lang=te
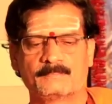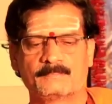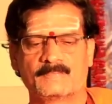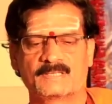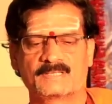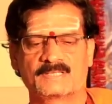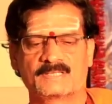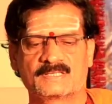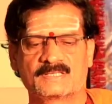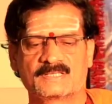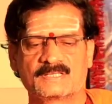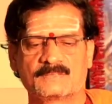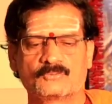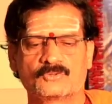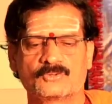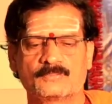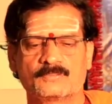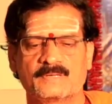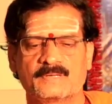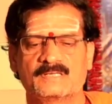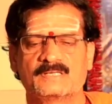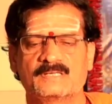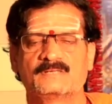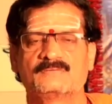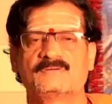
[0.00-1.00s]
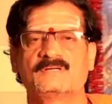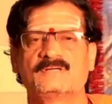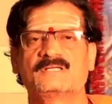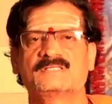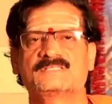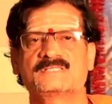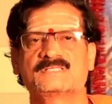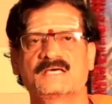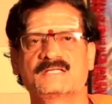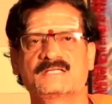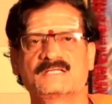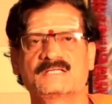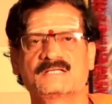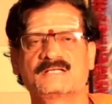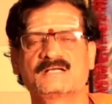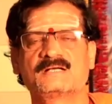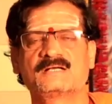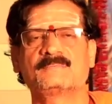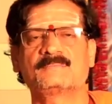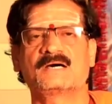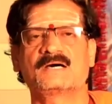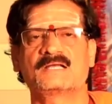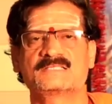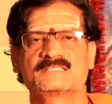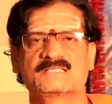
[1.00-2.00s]
మనకి ఇంతకుముందు పడినటువంటి శారీరక
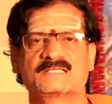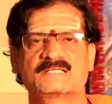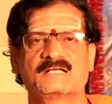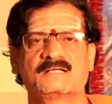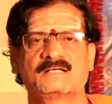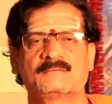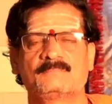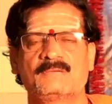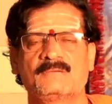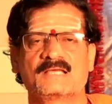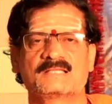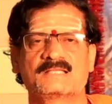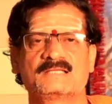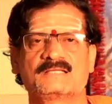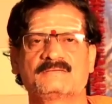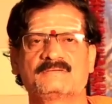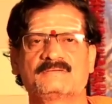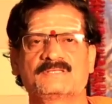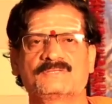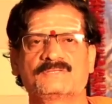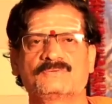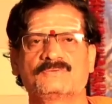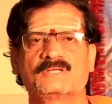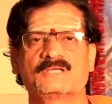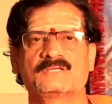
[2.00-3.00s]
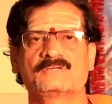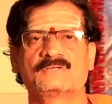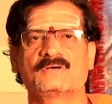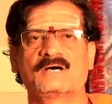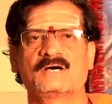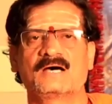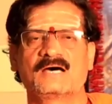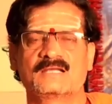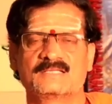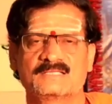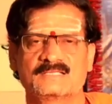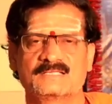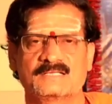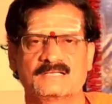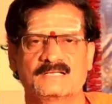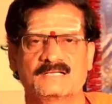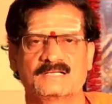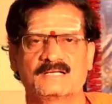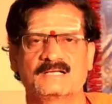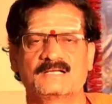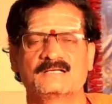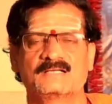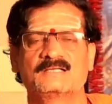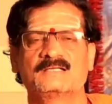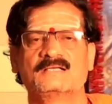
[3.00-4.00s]
మానసిక బాధలు ఏవైతే ఉన్నాయో
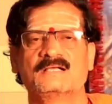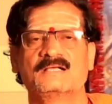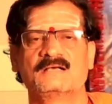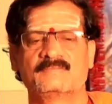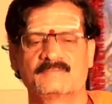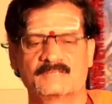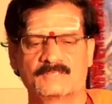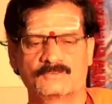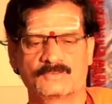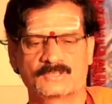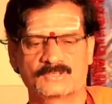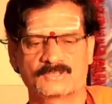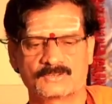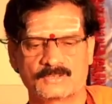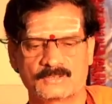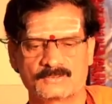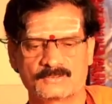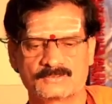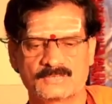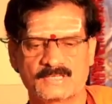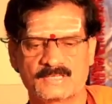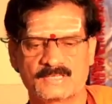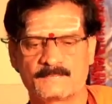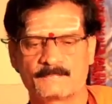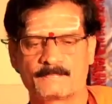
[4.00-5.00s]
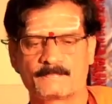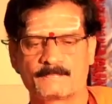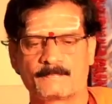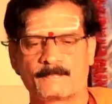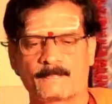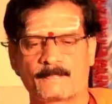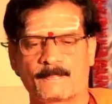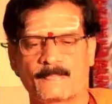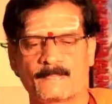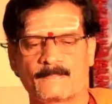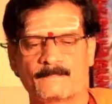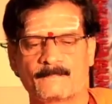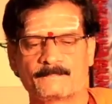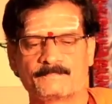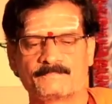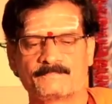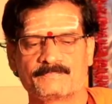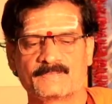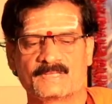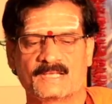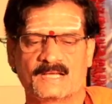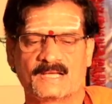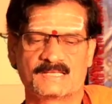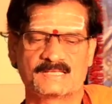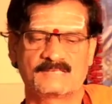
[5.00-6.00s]
ఆర్థికంగా అవన్నీ కూడా తొలగుతాయి
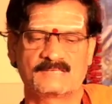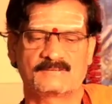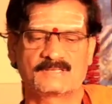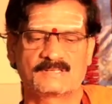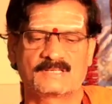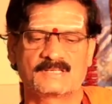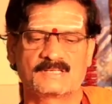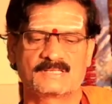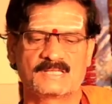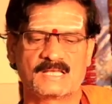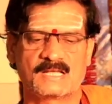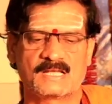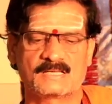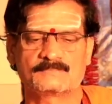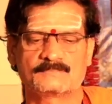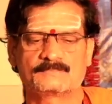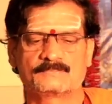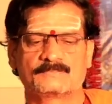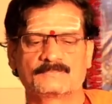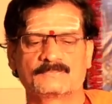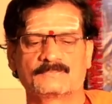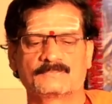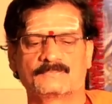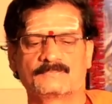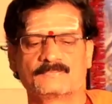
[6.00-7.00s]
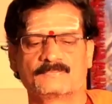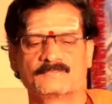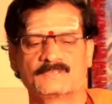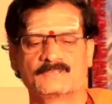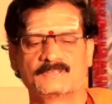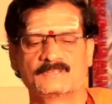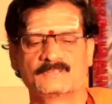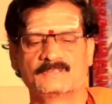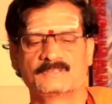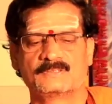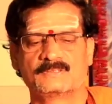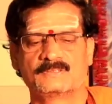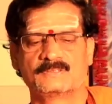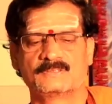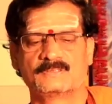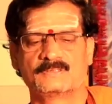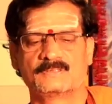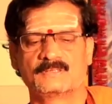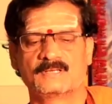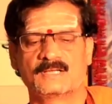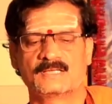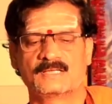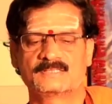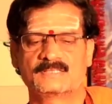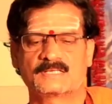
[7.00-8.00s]
అదేవిధంగా ధనం
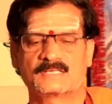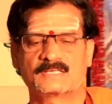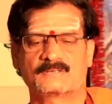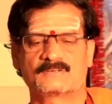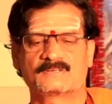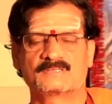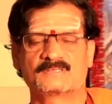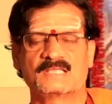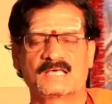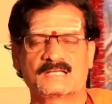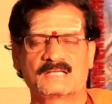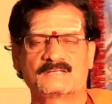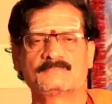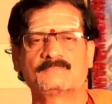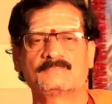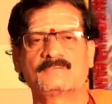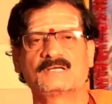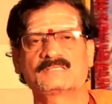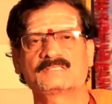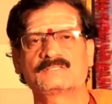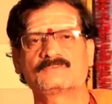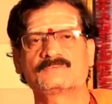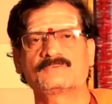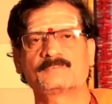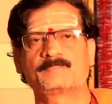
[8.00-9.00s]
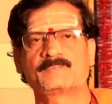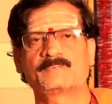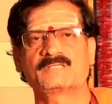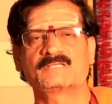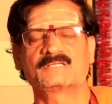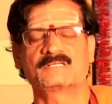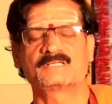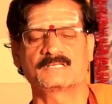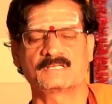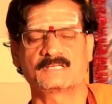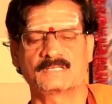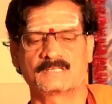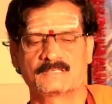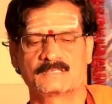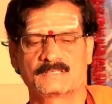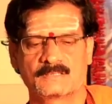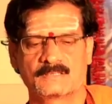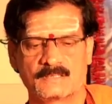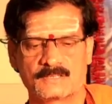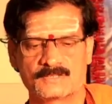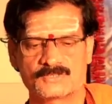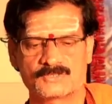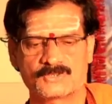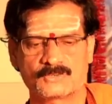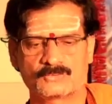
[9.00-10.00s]
అంతేకాకుండా ధనం మాత్రం విపరీతంగా
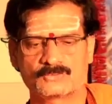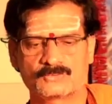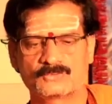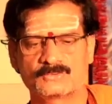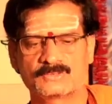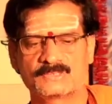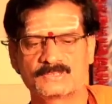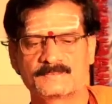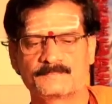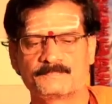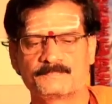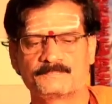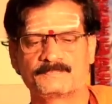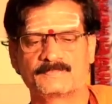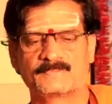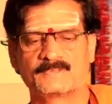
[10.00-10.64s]
ఖర్చు అవుతుంది